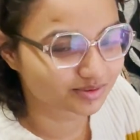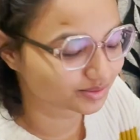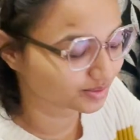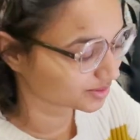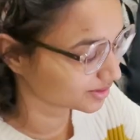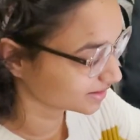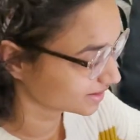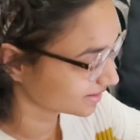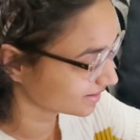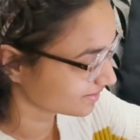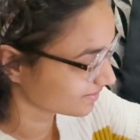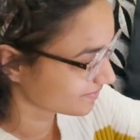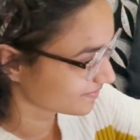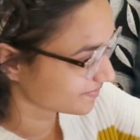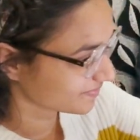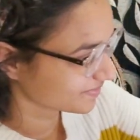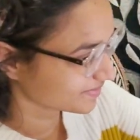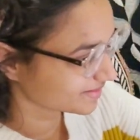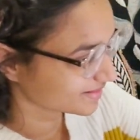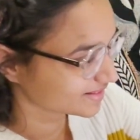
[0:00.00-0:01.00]
को खिलाने के
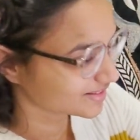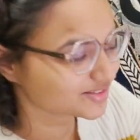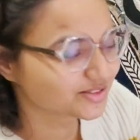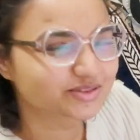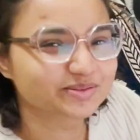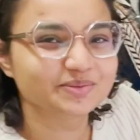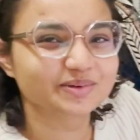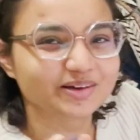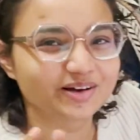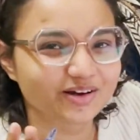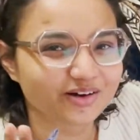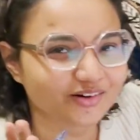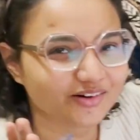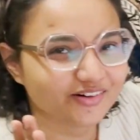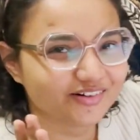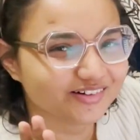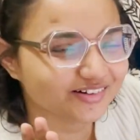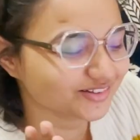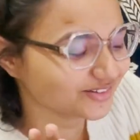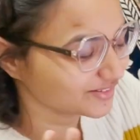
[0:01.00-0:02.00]
चक्कर में अपनी पढ़ाई
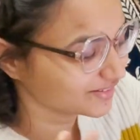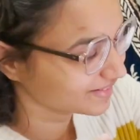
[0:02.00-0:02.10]
कॉम्प्रोमाइज मत